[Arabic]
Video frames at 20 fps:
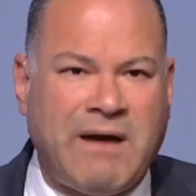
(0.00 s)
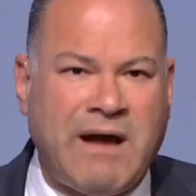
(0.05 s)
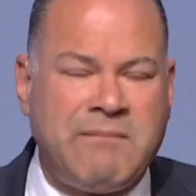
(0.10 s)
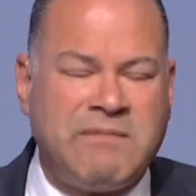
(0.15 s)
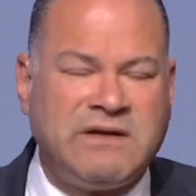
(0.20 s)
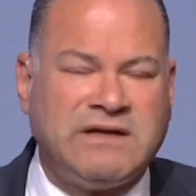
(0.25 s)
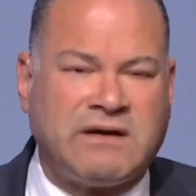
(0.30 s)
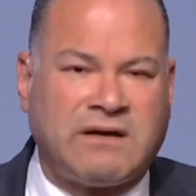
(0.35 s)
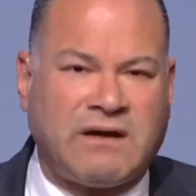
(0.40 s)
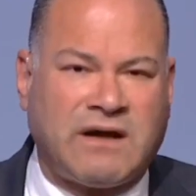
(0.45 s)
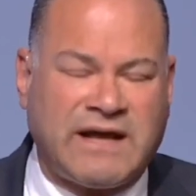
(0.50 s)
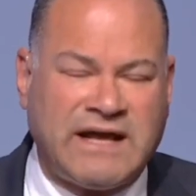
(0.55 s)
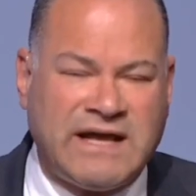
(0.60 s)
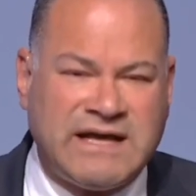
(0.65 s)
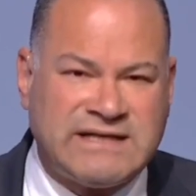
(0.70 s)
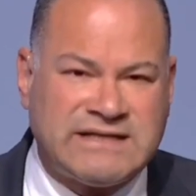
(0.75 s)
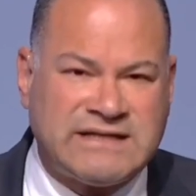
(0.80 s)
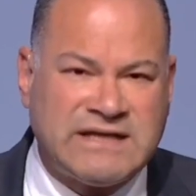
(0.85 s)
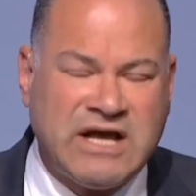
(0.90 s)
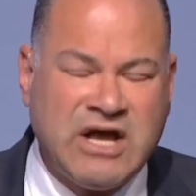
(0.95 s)
محمد
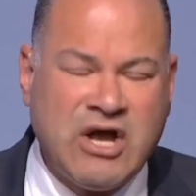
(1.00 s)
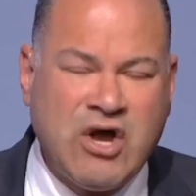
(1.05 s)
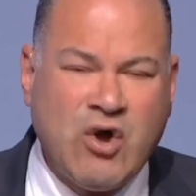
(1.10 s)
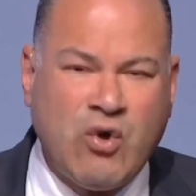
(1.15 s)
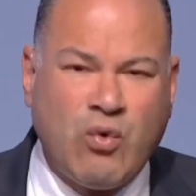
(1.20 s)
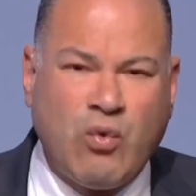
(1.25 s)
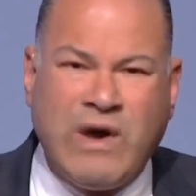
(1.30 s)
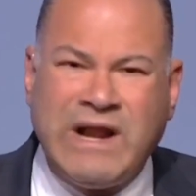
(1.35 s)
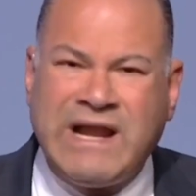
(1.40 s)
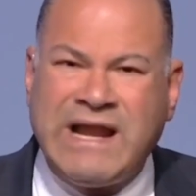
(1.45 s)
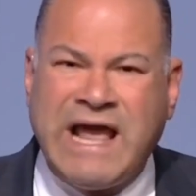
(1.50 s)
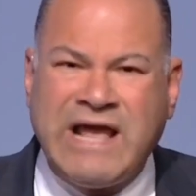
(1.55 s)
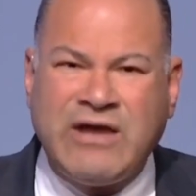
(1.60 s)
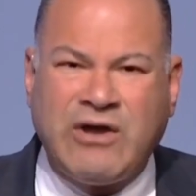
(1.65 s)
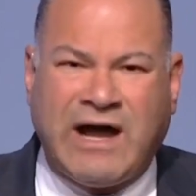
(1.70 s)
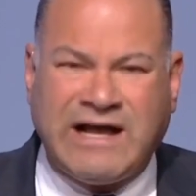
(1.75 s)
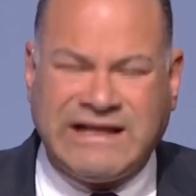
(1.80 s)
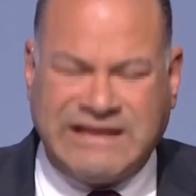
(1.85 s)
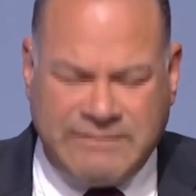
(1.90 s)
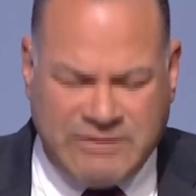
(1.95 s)
الرخيص ولا
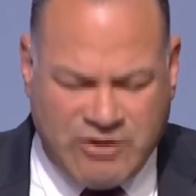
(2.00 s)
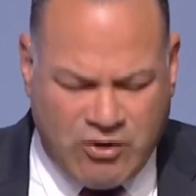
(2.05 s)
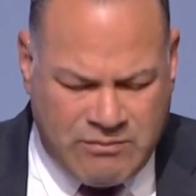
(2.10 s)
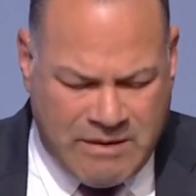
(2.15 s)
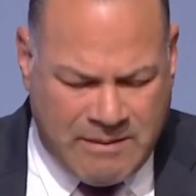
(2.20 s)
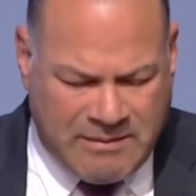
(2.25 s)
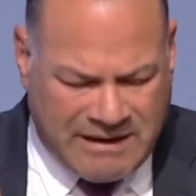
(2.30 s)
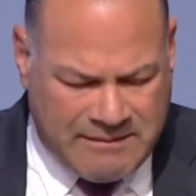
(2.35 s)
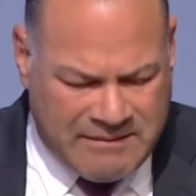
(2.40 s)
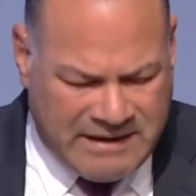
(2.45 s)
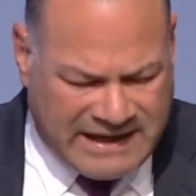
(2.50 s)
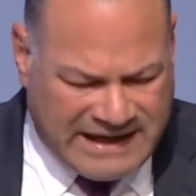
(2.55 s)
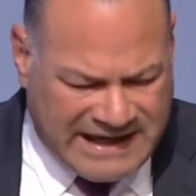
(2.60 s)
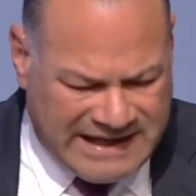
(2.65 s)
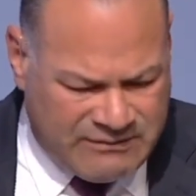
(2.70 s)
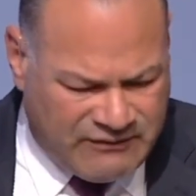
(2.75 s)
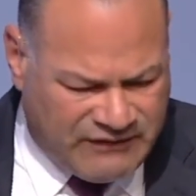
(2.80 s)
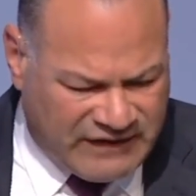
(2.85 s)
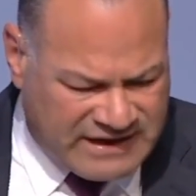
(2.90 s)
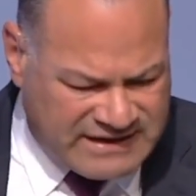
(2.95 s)
اي حد مين هم ابراهيم اللي
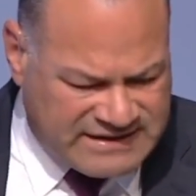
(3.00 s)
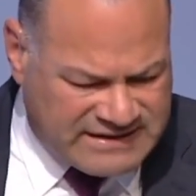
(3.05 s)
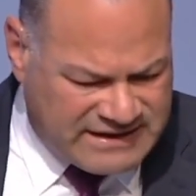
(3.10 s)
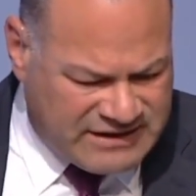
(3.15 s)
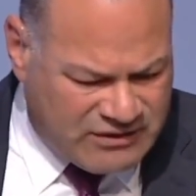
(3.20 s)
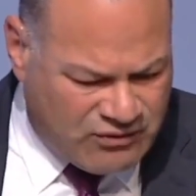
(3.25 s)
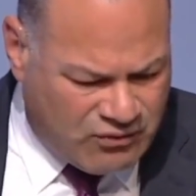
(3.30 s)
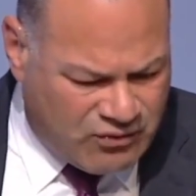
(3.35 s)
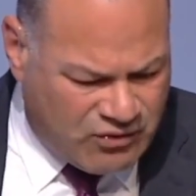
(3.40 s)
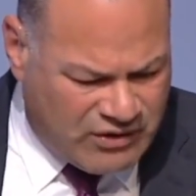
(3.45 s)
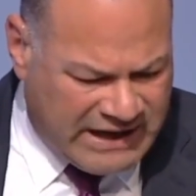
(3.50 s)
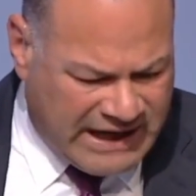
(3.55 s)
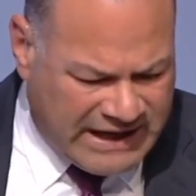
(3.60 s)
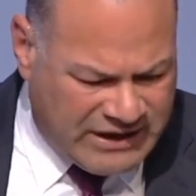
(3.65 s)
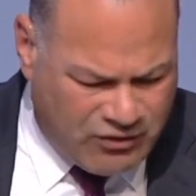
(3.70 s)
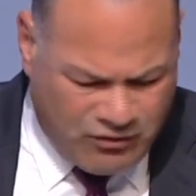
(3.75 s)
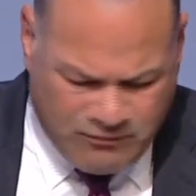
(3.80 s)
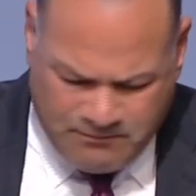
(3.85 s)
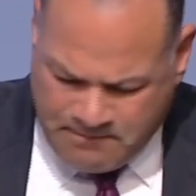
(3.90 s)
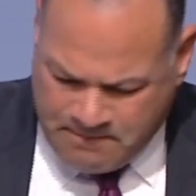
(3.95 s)
اتكلموا في القصه دي قول لي
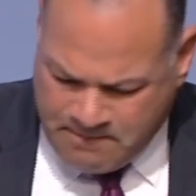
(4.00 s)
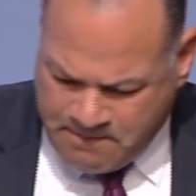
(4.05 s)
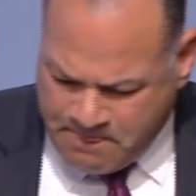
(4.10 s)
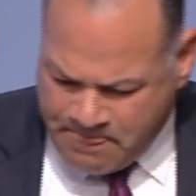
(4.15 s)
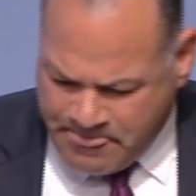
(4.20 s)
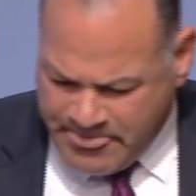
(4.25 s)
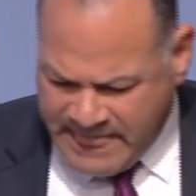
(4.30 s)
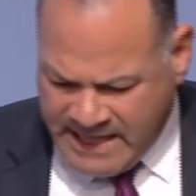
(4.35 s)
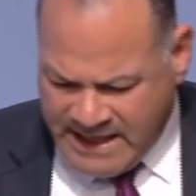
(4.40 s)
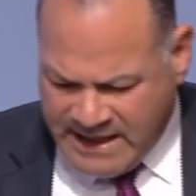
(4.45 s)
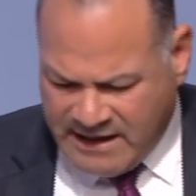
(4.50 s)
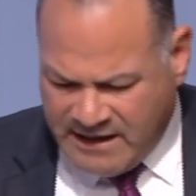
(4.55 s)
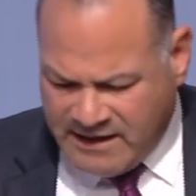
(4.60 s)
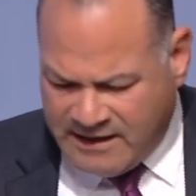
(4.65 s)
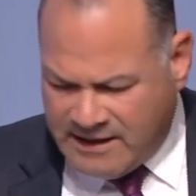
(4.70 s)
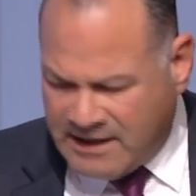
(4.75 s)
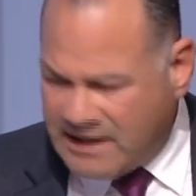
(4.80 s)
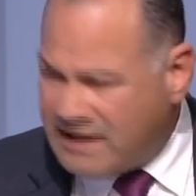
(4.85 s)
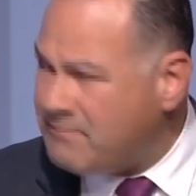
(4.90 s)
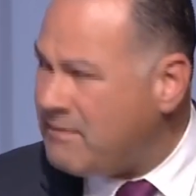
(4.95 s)
عليهم
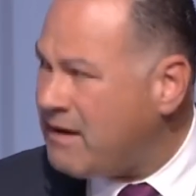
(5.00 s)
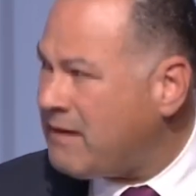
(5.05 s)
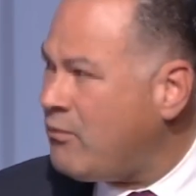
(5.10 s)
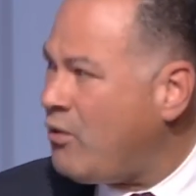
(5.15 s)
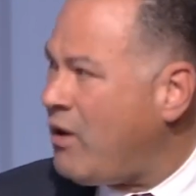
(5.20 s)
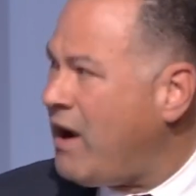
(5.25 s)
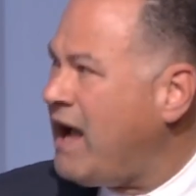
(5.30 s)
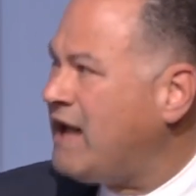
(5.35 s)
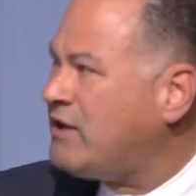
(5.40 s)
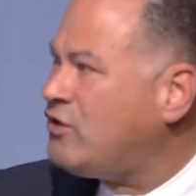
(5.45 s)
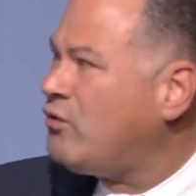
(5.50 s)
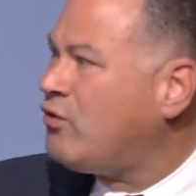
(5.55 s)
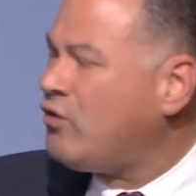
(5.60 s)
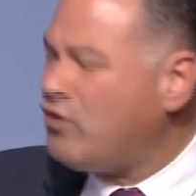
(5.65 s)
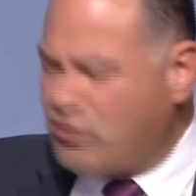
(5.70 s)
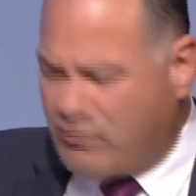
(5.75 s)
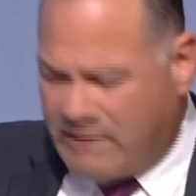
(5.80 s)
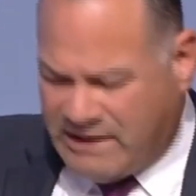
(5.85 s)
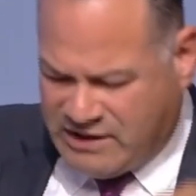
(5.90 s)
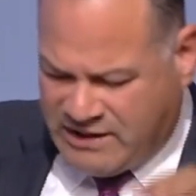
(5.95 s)
المجموعه هات لي
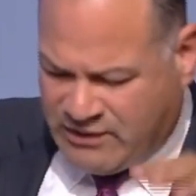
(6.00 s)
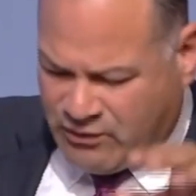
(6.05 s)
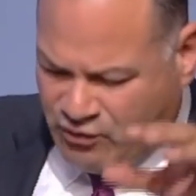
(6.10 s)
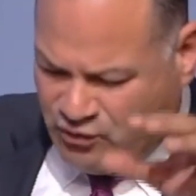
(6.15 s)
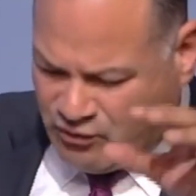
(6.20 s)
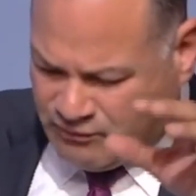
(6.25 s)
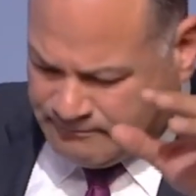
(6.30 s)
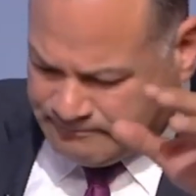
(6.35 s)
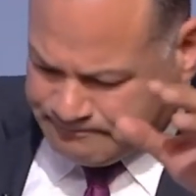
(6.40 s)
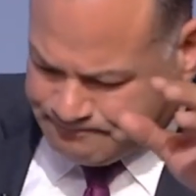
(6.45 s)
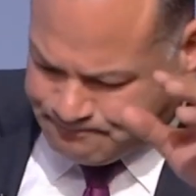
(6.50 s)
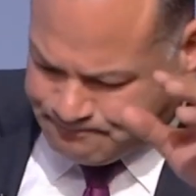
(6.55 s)
كلهم هات لي كلهم